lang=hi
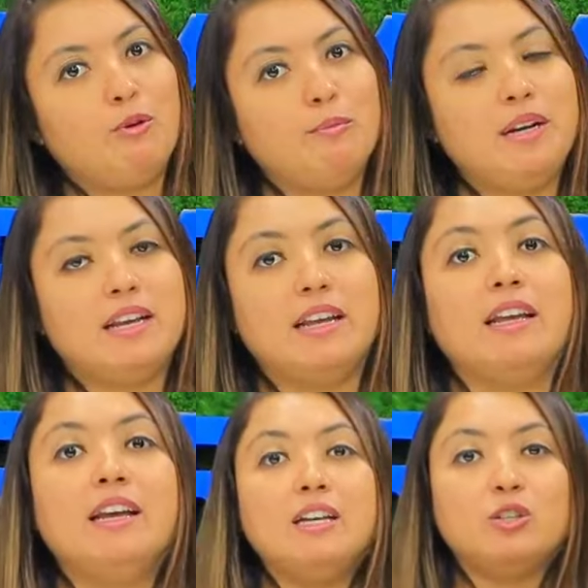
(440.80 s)
आपको
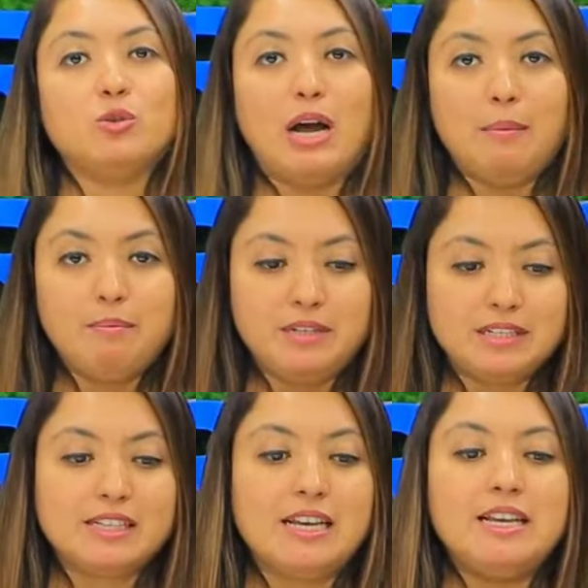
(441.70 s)
मिलेगी जो आप आप
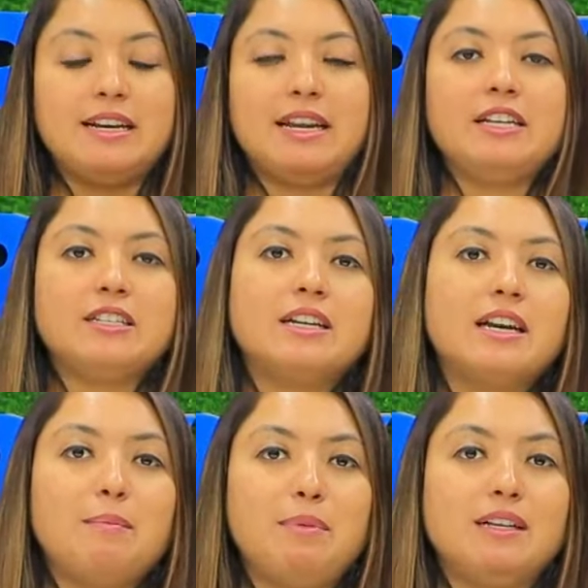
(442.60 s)
जैसे ही रेंज
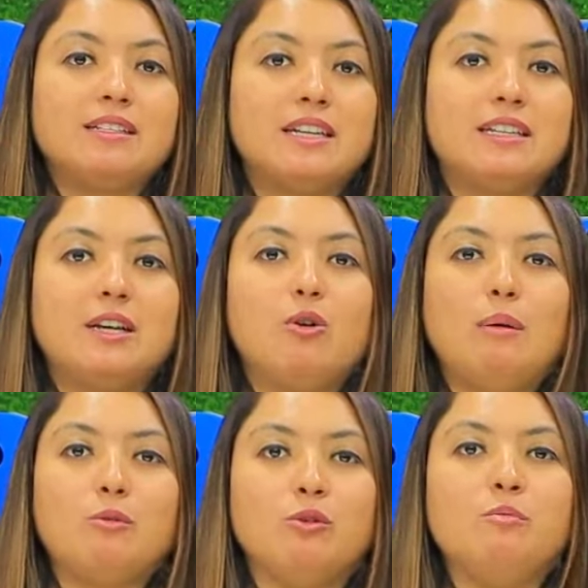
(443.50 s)
अगर आप प्लस करते हो
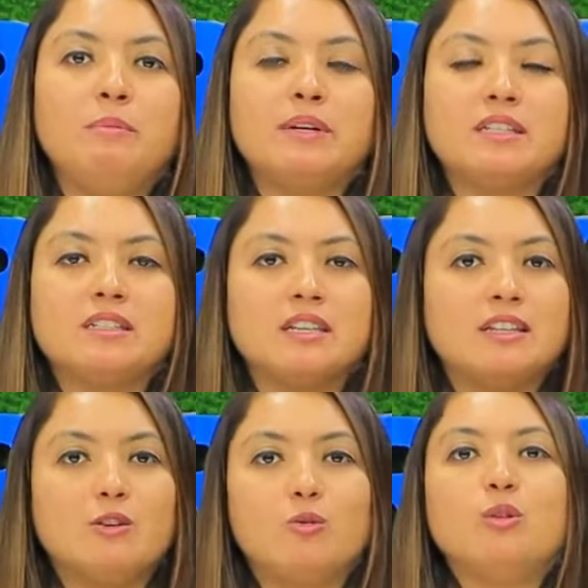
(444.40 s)
आप खुद भी परचेस
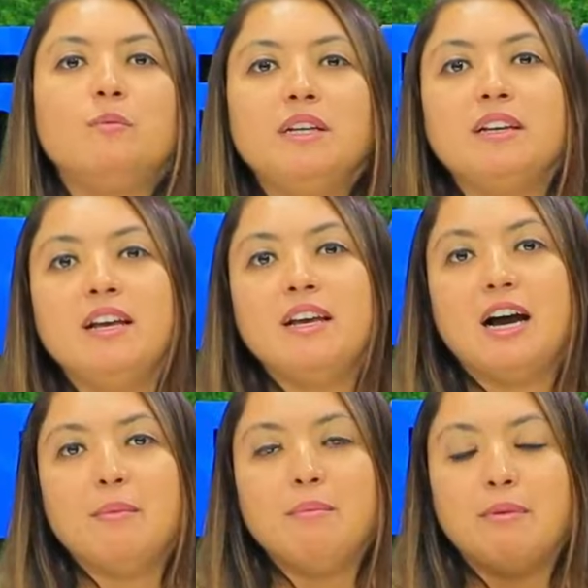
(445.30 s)
करते हो खुद भी
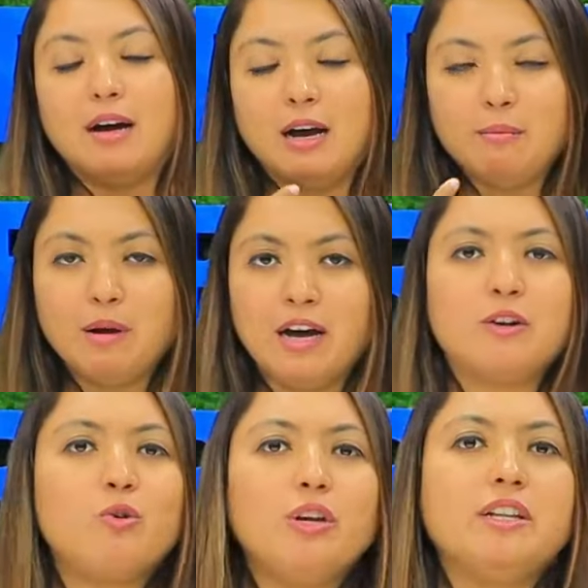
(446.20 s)
हम हम
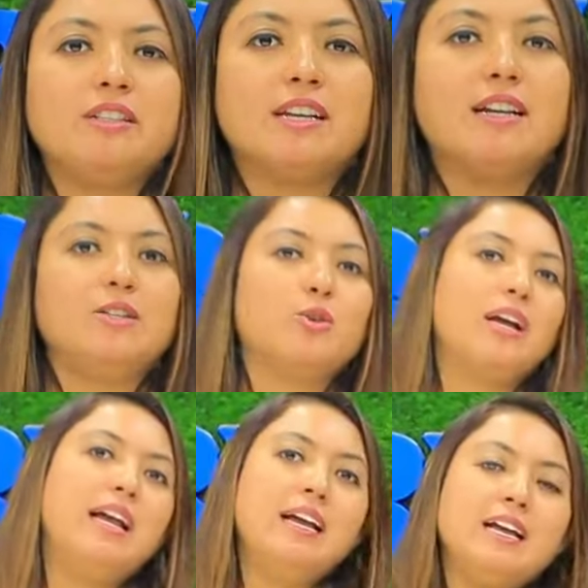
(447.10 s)
हर कोई इंसान जो
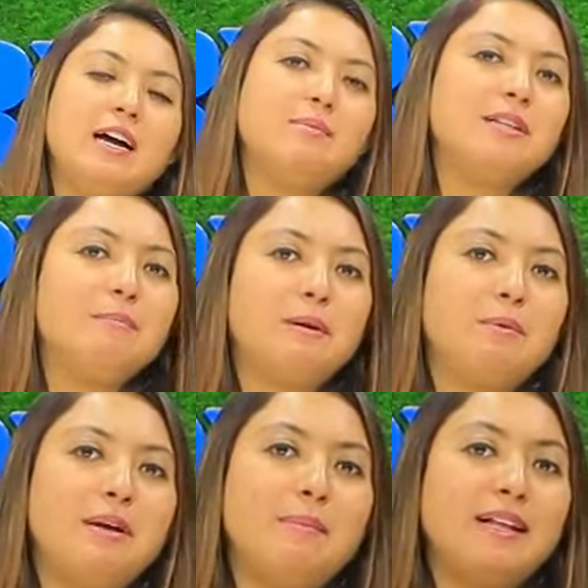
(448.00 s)
है हम सब
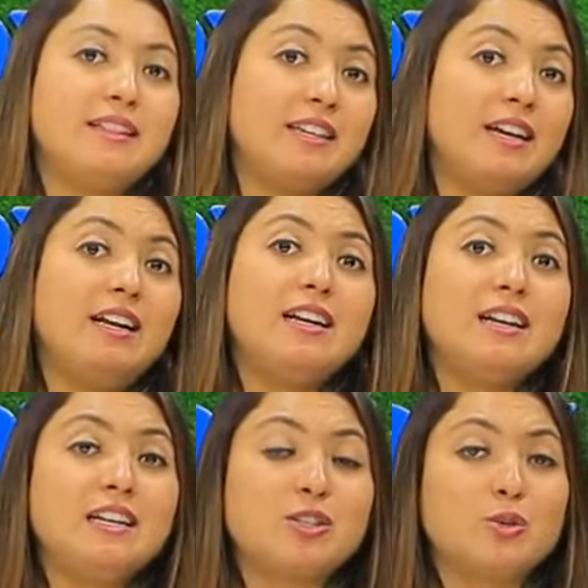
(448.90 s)
कपड़े पहनते हैं
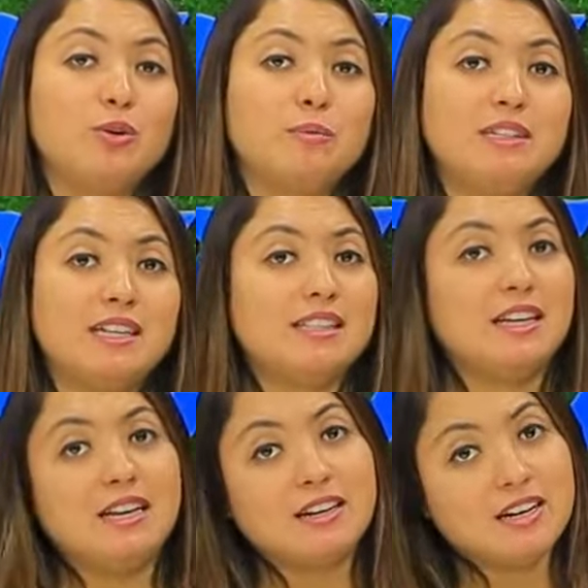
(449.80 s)
अलग अलग स्टोर में जाते
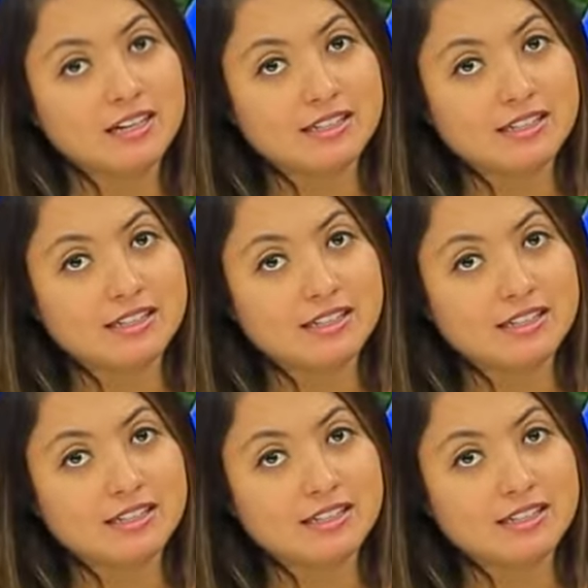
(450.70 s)
हैं अलग